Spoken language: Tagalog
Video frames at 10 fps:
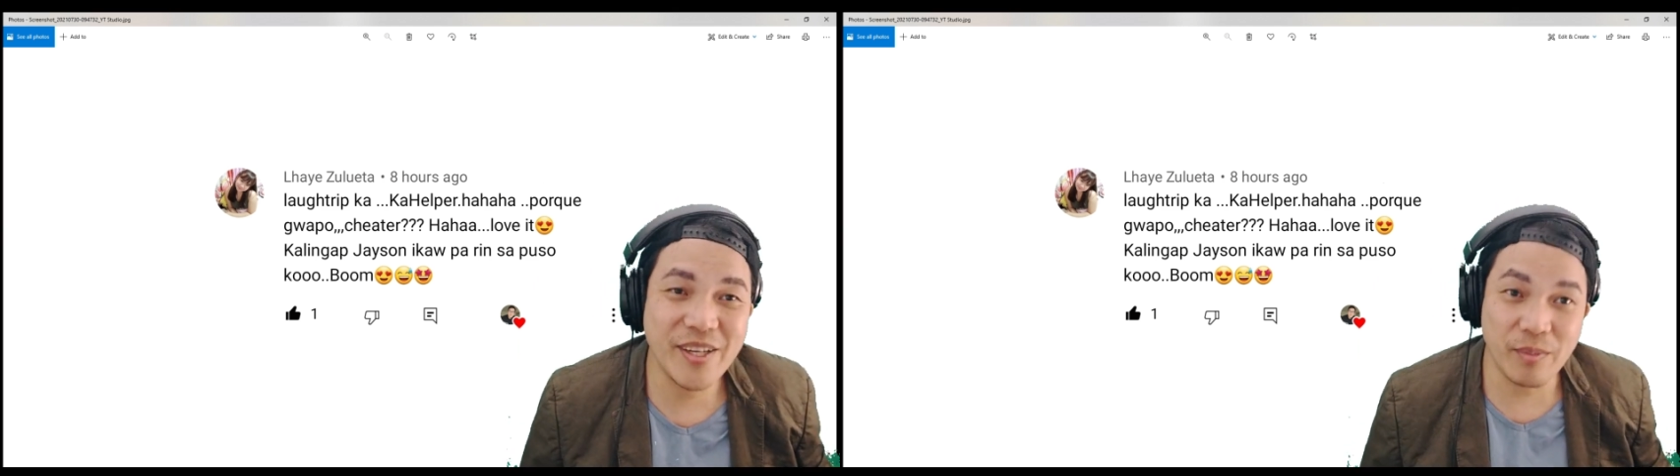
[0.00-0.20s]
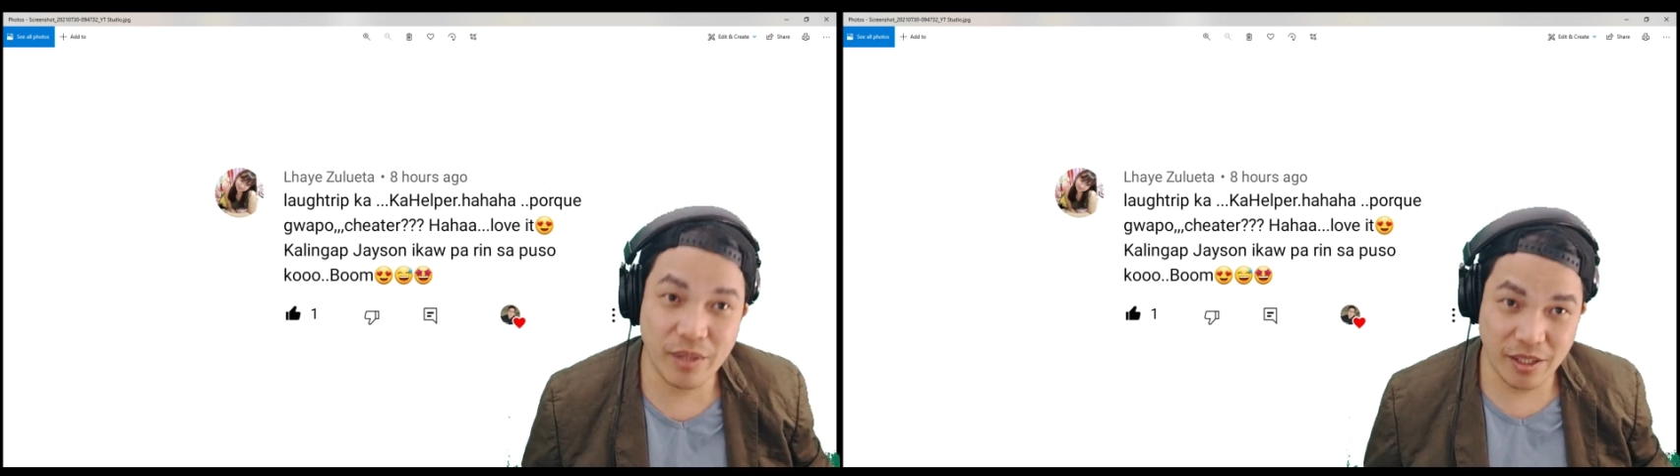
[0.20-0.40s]

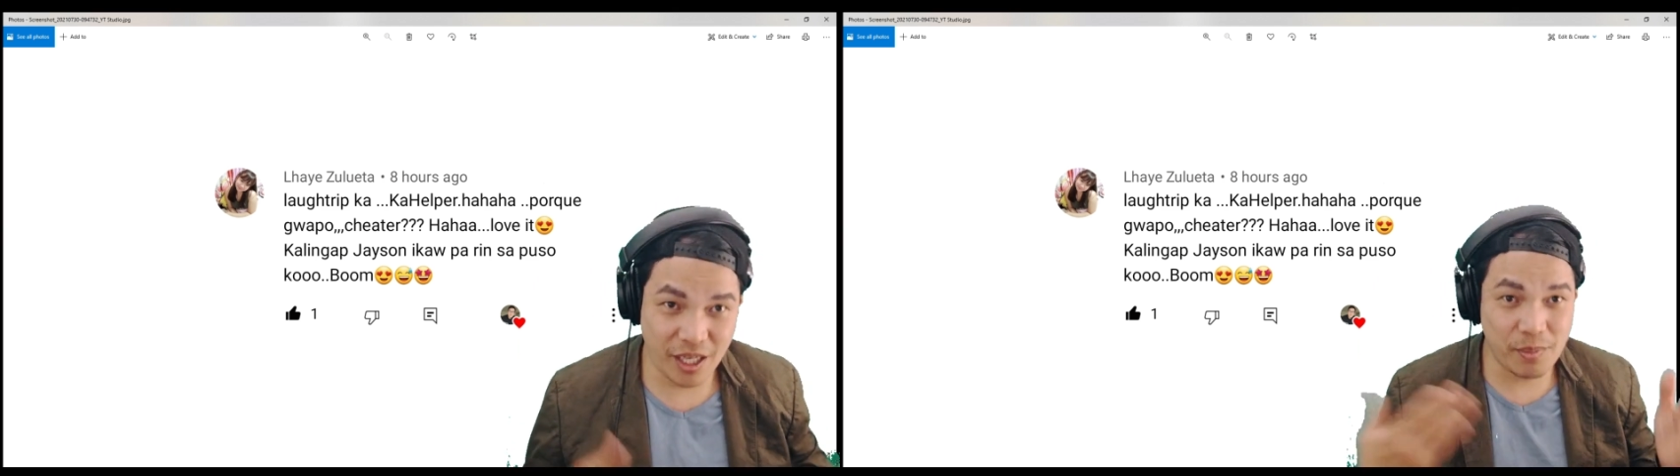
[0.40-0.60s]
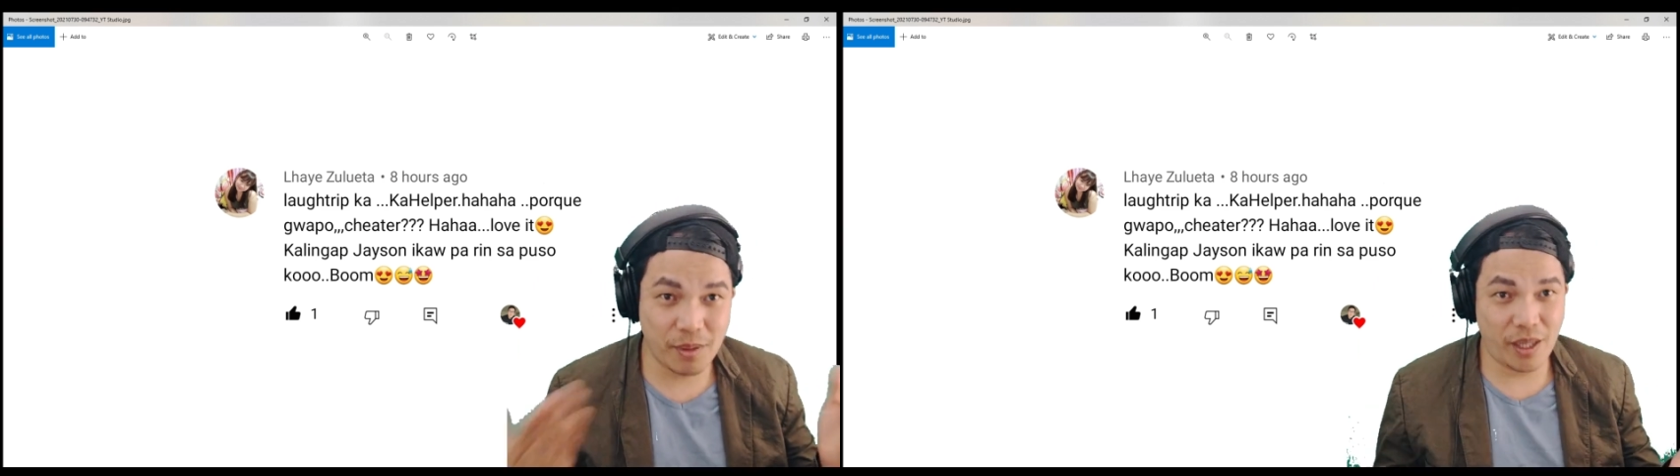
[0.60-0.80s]
yun, di
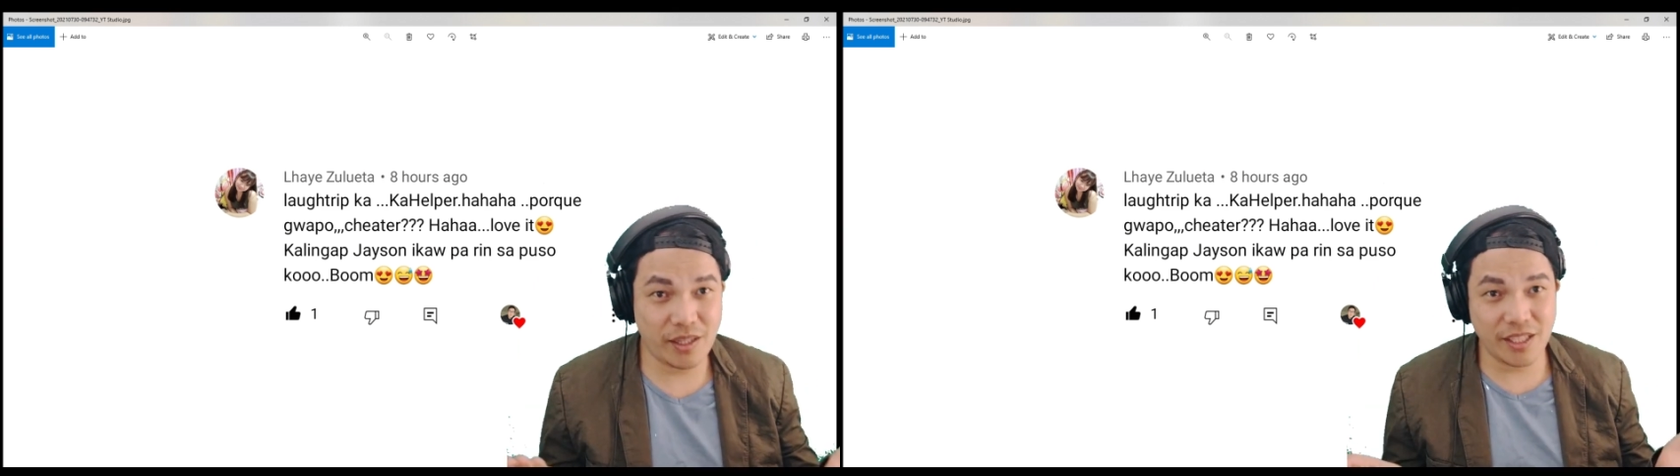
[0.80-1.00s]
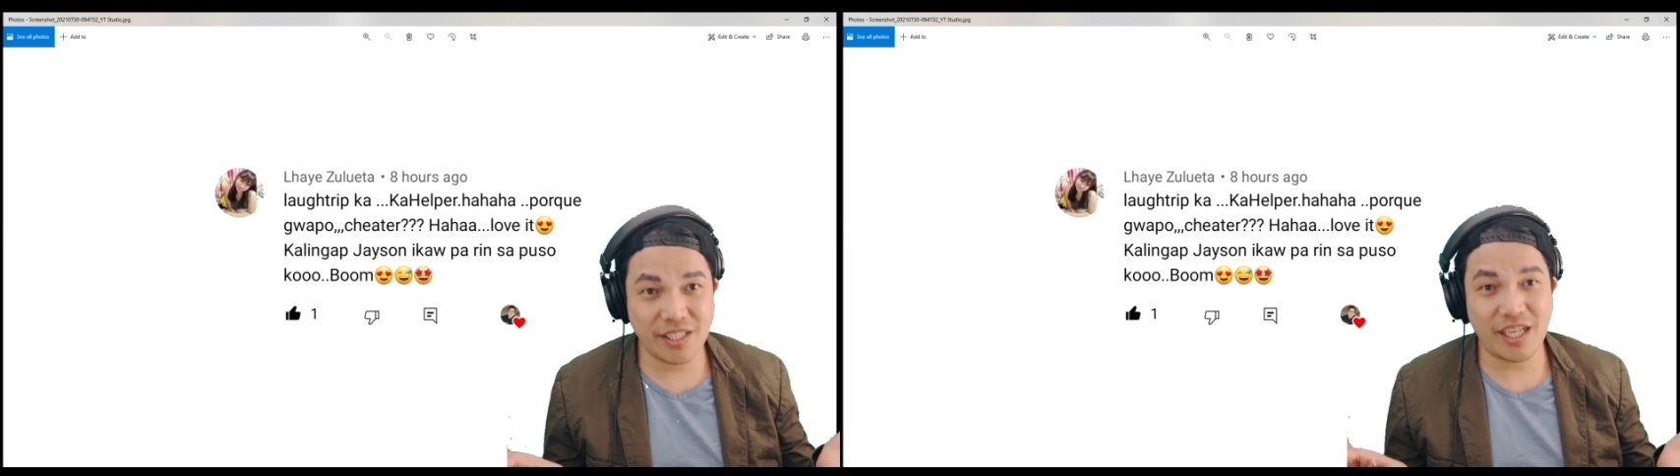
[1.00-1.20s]
nakapag, at
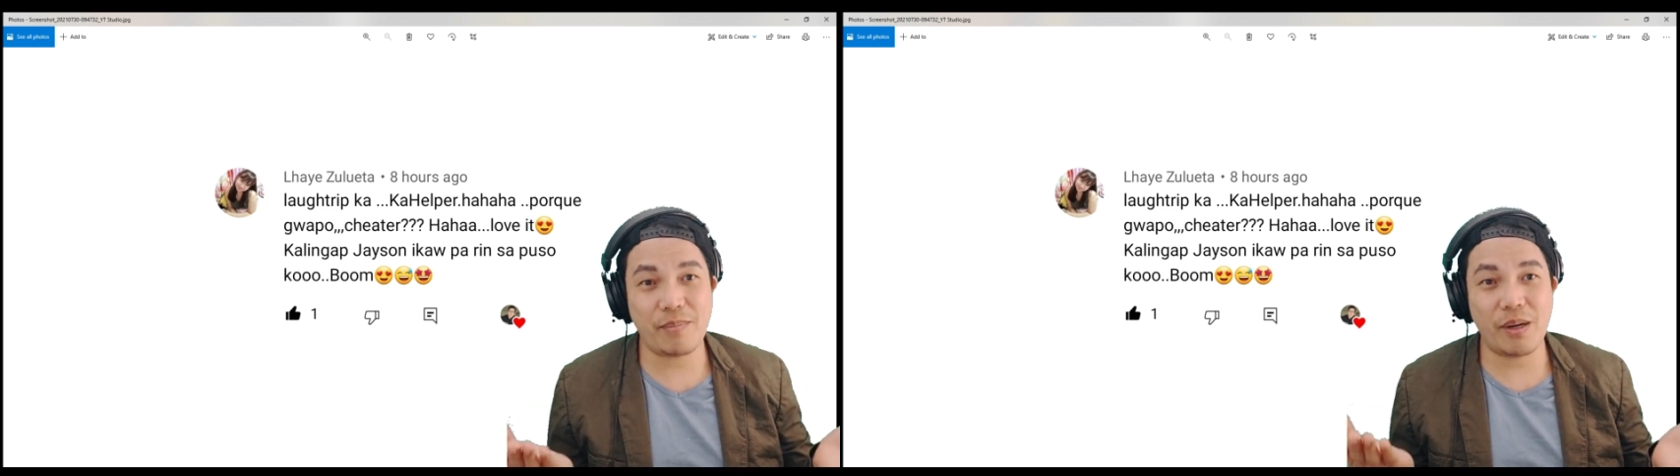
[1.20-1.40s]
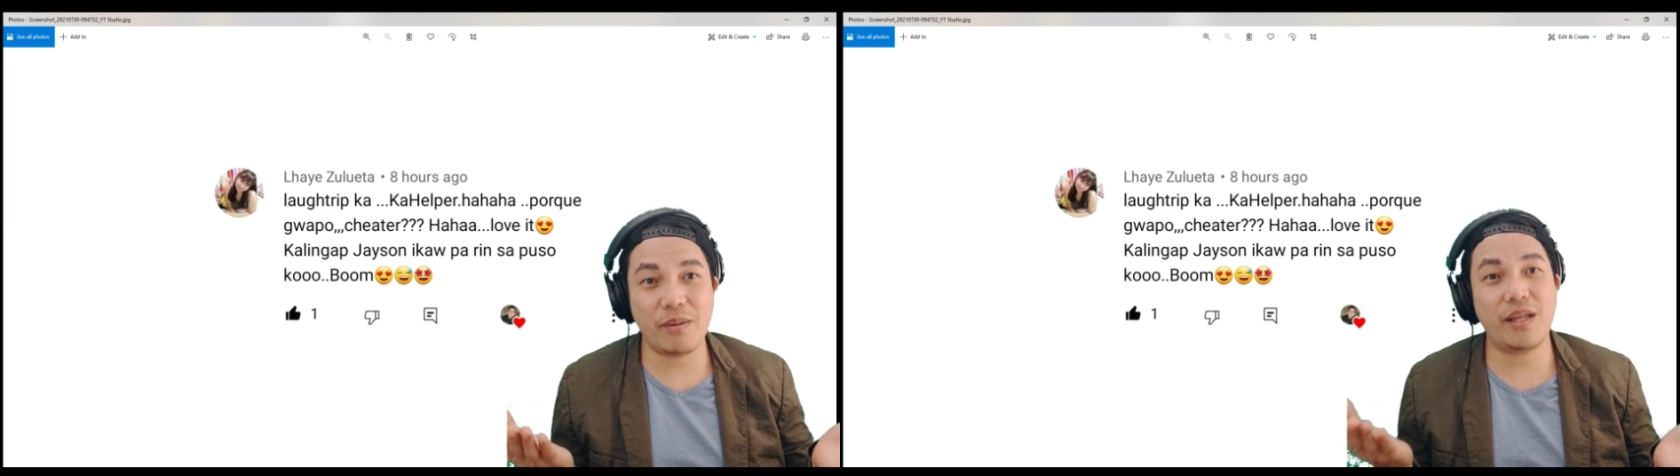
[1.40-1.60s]
least nakapag,